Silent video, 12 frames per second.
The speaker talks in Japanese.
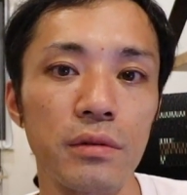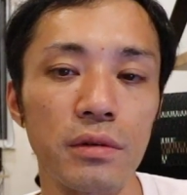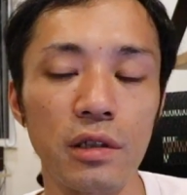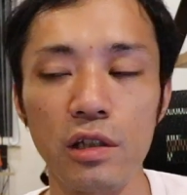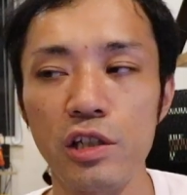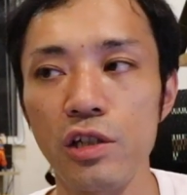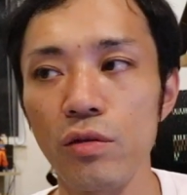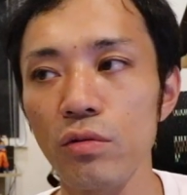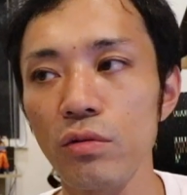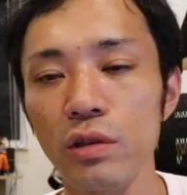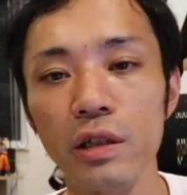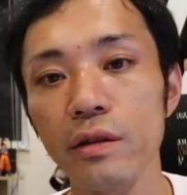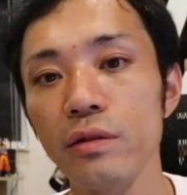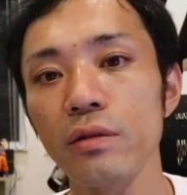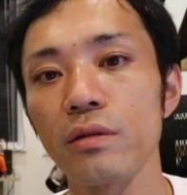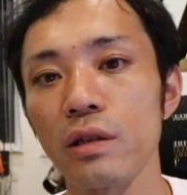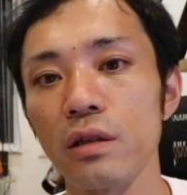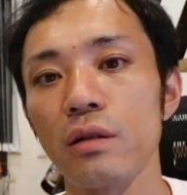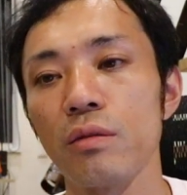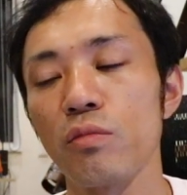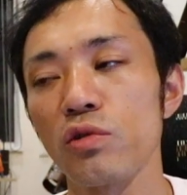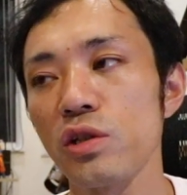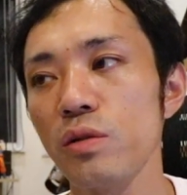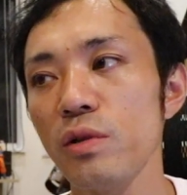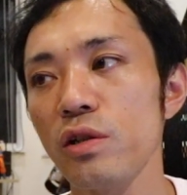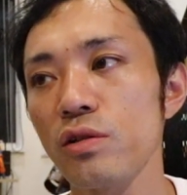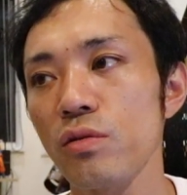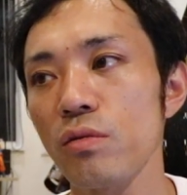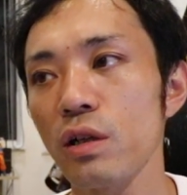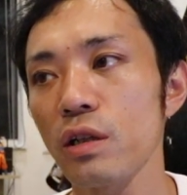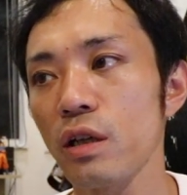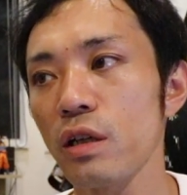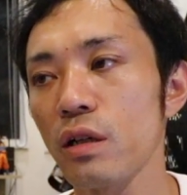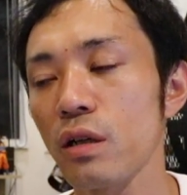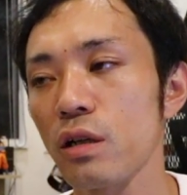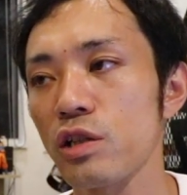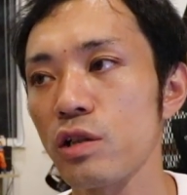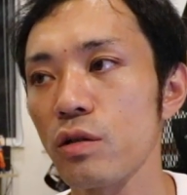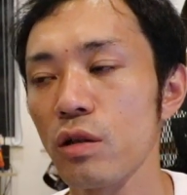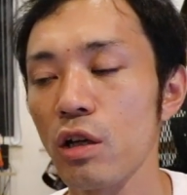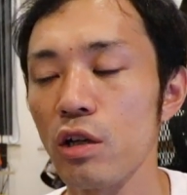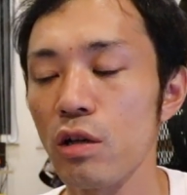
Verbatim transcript: だって仕事に行くのにモチベーションがないからし